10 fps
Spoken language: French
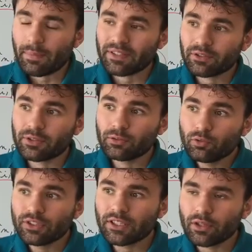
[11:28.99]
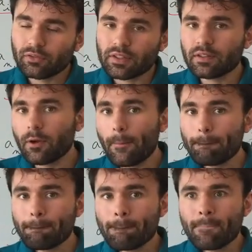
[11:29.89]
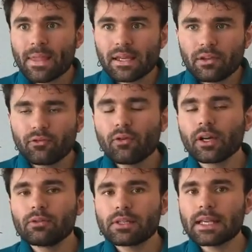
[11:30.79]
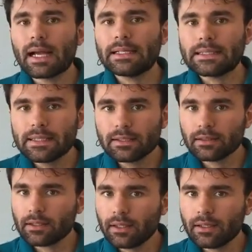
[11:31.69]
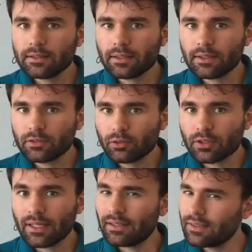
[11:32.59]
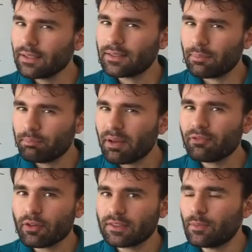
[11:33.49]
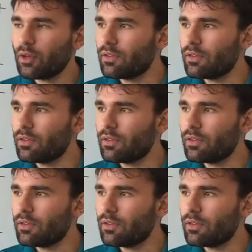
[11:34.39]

Parce que tous ces coefficients, il faut réussir à les distinguer les uns des autres. Et ça, c'est pas forcément